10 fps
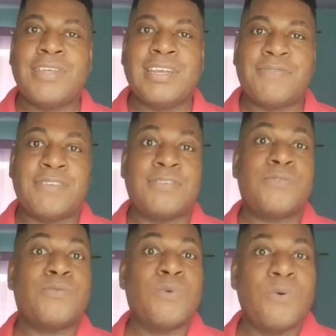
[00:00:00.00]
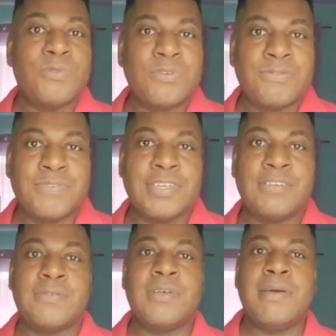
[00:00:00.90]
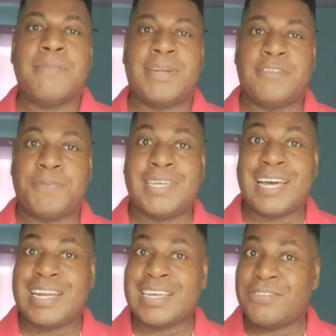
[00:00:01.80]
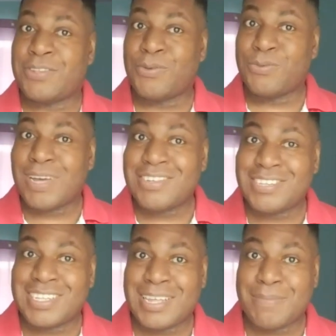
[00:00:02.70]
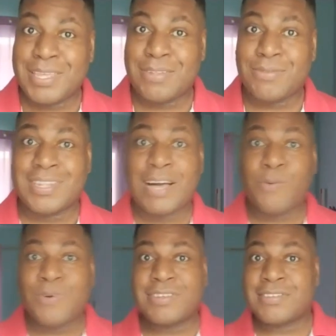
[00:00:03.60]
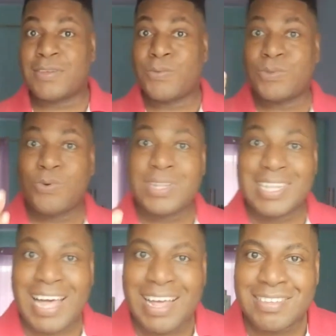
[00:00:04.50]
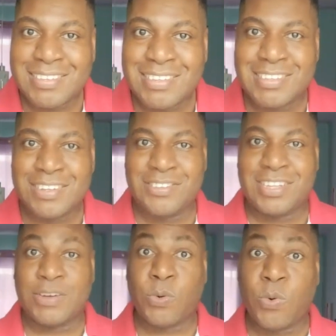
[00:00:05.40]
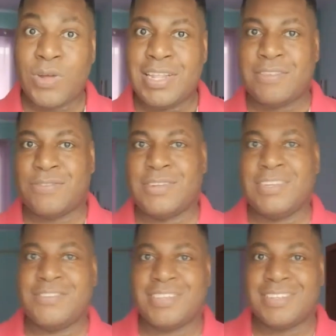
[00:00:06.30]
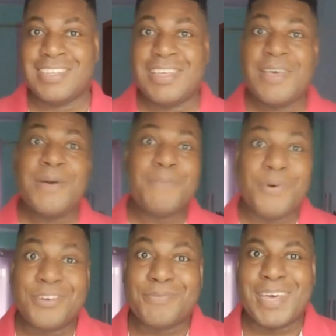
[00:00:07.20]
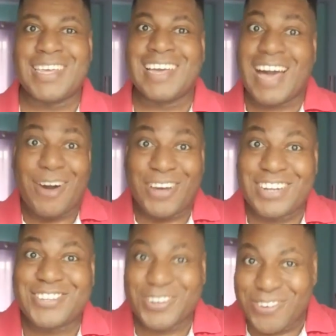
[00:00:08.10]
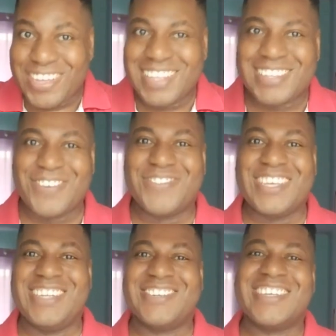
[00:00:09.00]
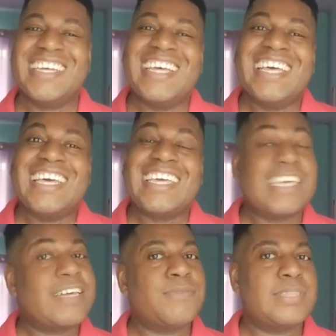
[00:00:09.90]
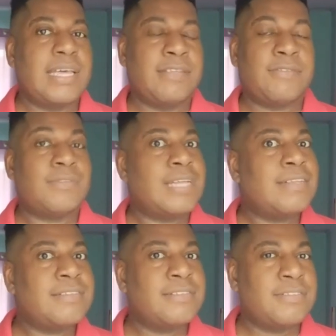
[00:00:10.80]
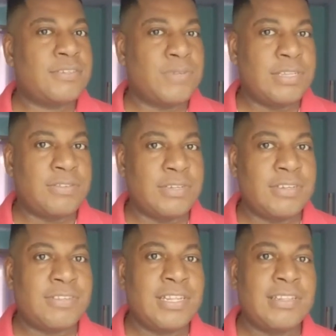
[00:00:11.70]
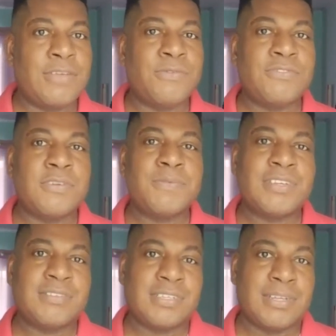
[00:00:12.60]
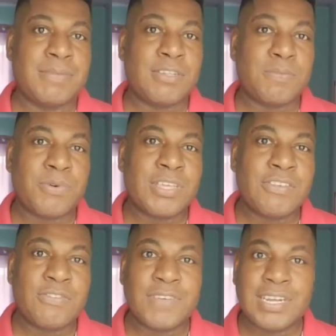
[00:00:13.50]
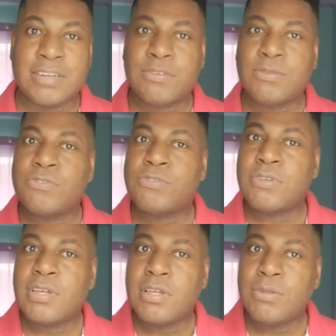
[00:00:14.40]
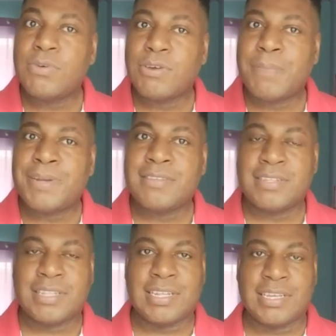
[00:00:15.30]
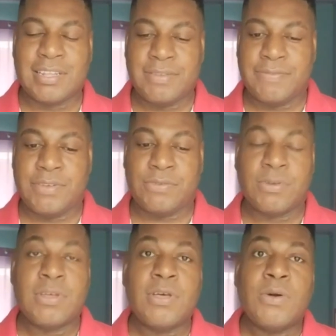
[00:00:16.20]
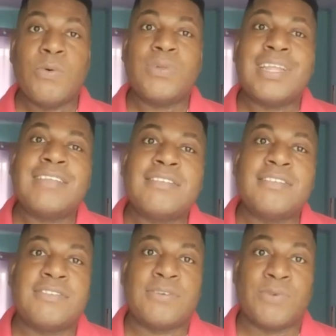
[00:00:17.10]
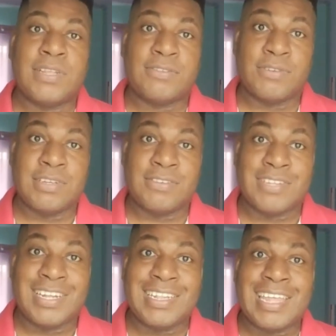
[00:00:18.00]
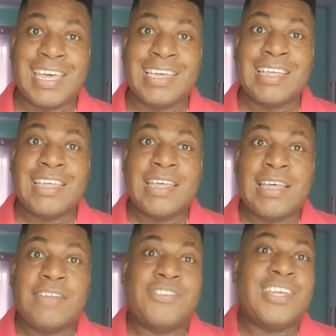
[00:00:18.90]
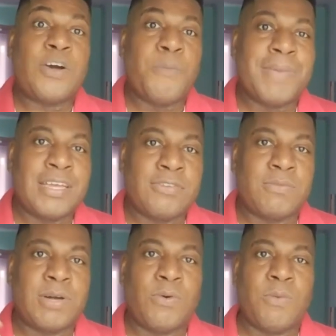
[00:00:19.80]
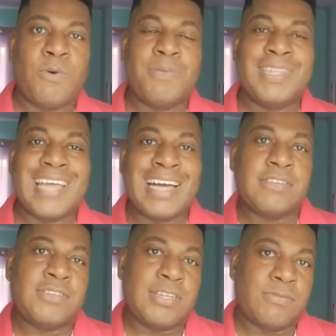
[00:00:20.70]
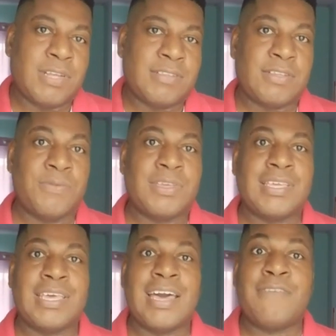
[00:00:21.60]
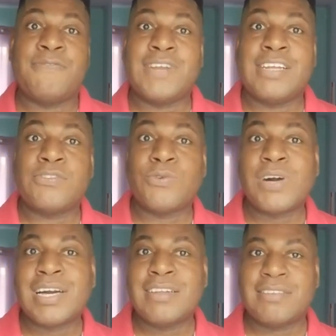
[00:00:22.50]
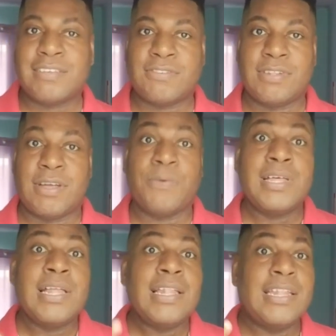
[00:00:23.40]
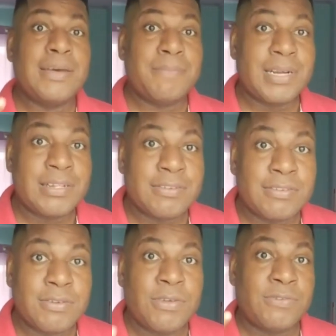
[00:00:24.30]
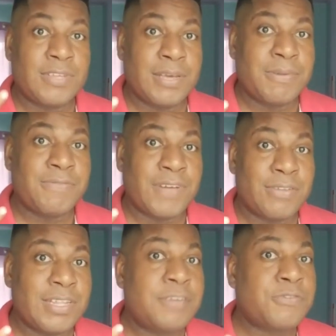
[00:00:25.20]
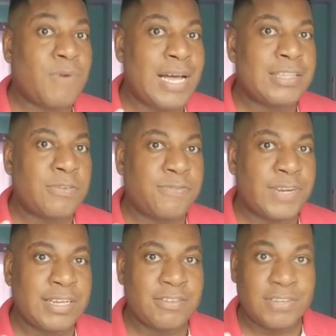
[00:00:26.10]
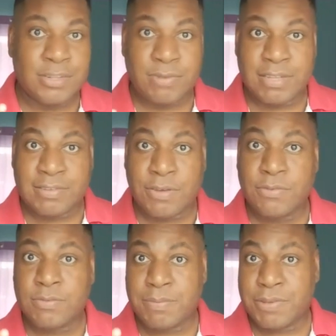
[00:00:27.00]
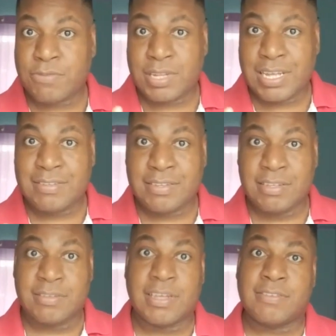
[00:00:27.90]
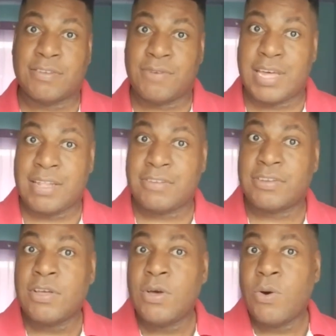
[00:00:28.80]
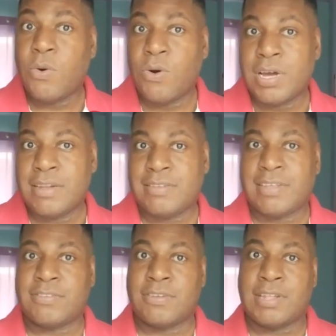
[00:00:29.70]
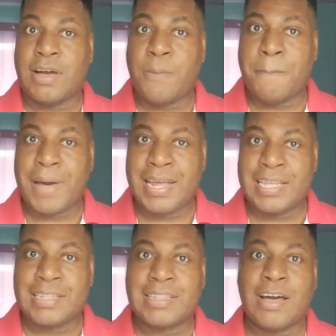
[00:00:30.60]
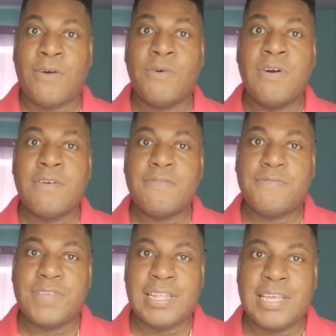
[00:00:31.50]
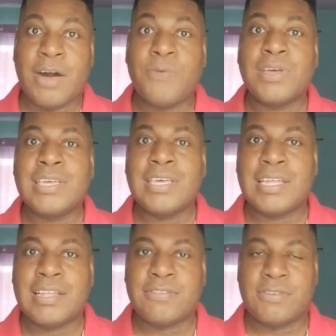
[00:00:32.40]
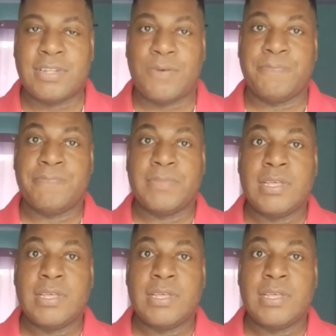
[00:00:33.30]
eu iria fazer um outro vídeo para explicar a questão do agendamento na condição do narcisista colecionista? Pois bem, a hora chegou, esse é o vídeo. O que, que acontece? O narcisista colecionista ele tem um tipo de agendamento um pouquinho diferente dos, do que eu apresentei naquele vídeo. O narcisista colecionista ele tem geralmente uma comorbidade de atuação que é a frente organizacional. Lembrando que eu sempre falo das quatro frentes de atuação de uma pessoa narcísica, que são elas organizacional, parental, filial e relacional.